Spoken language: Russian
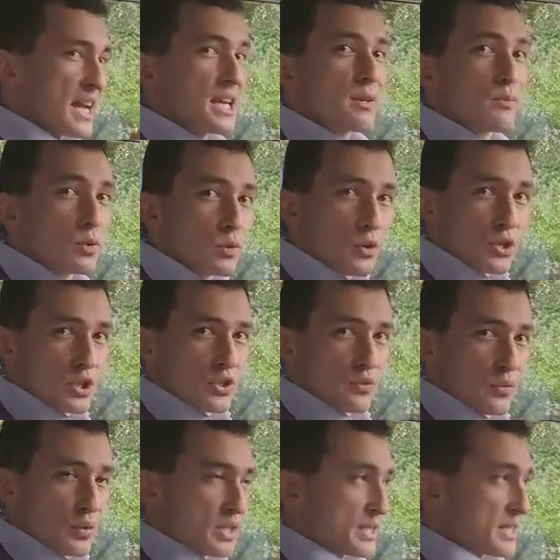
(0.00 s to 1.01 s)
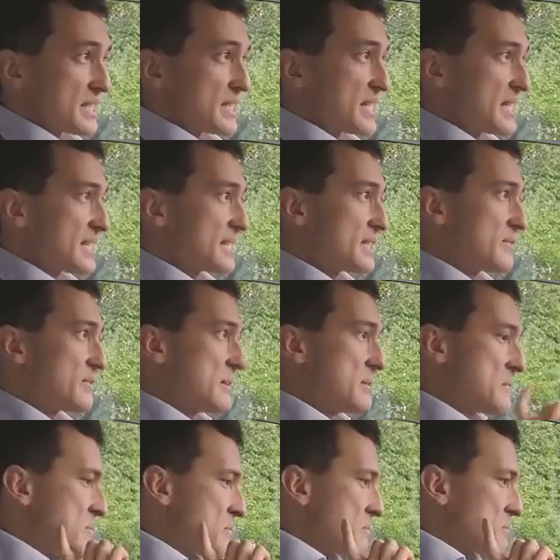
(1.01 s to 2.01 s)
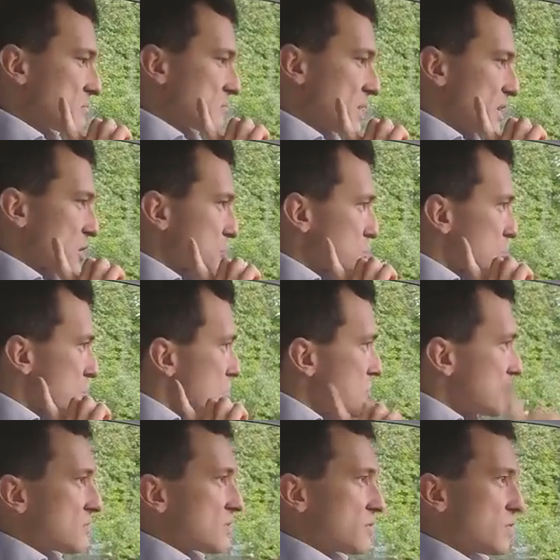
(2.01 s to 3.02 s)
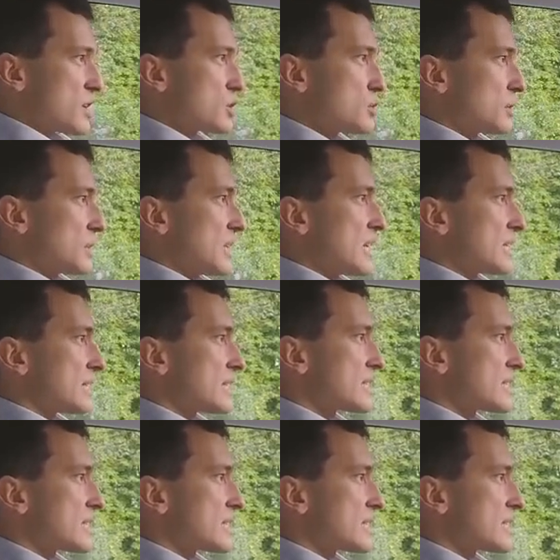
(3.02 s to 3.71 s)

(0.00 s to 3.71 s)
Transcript: реально много чего есть интересного, так что вас ждет реально